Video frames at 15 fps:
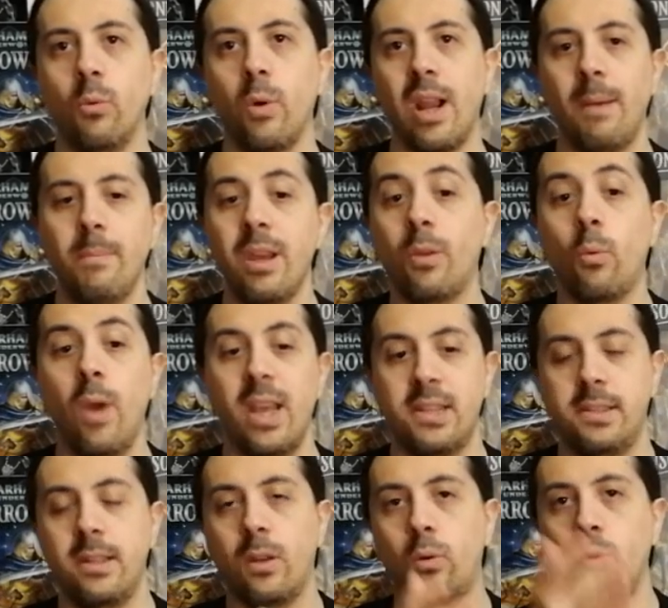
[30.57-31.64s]
di Warhammer
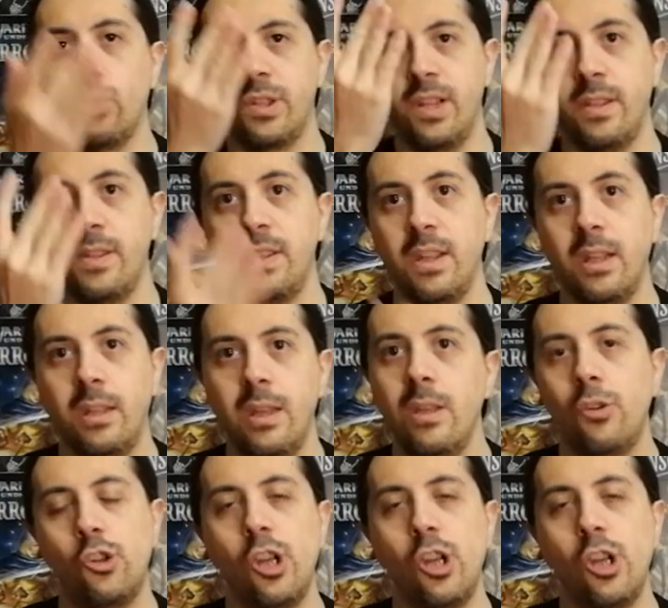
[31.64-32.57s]
Quest, Cursed City,